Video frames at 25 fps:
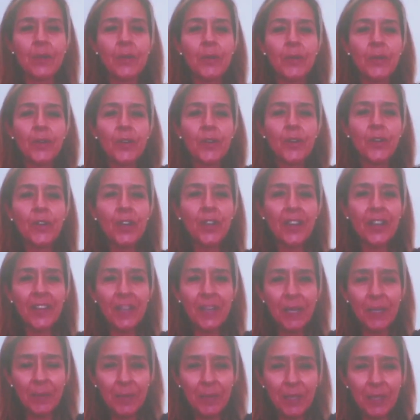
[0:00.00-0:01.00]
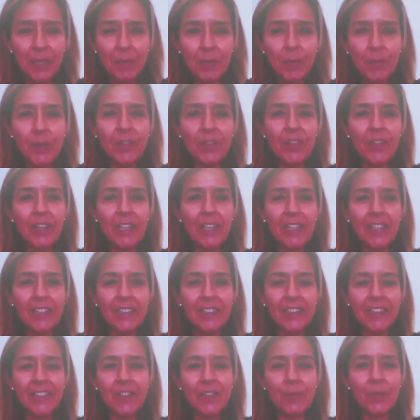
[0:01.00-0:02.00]
Hola Benjamín, muy bien.
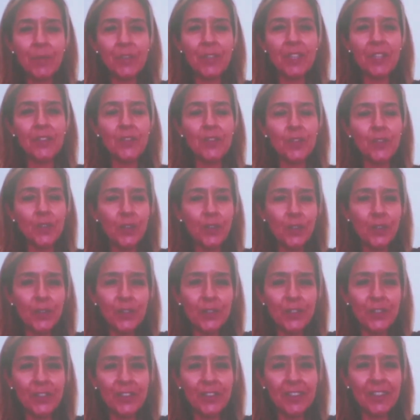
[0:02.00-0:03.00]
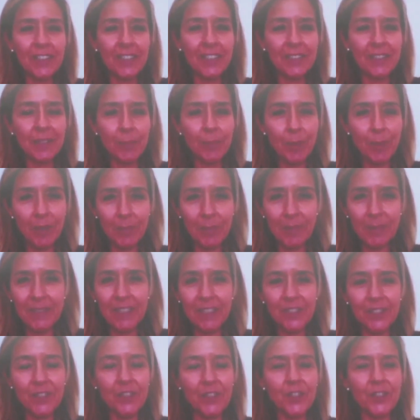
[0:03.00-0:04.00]
¿Cómo están todos? Gracias por la
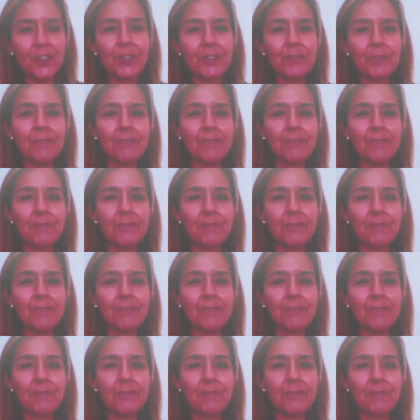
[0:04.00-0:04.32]
invitación.